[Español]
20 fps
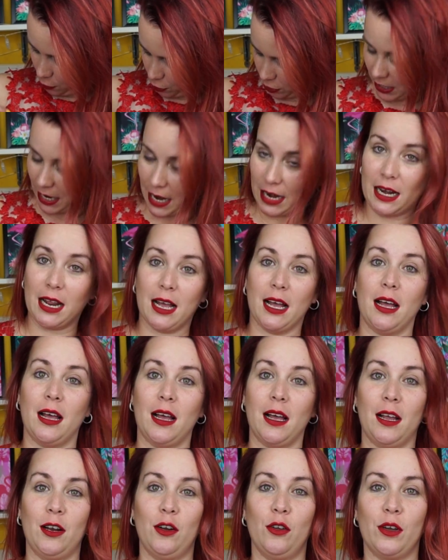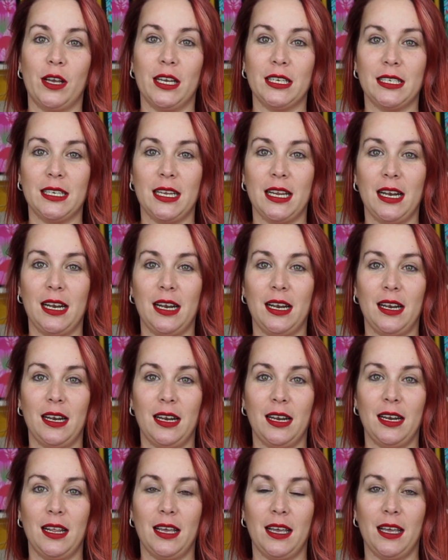o sea, la, lo que es
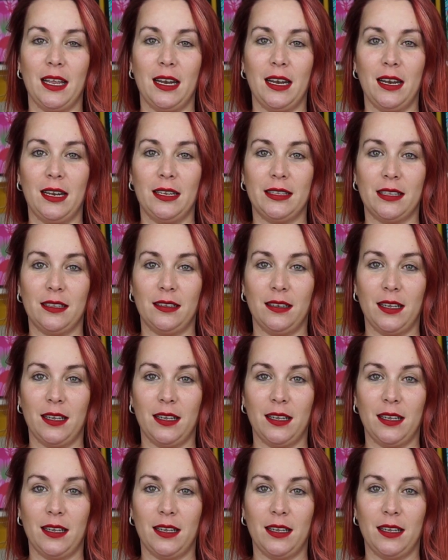el,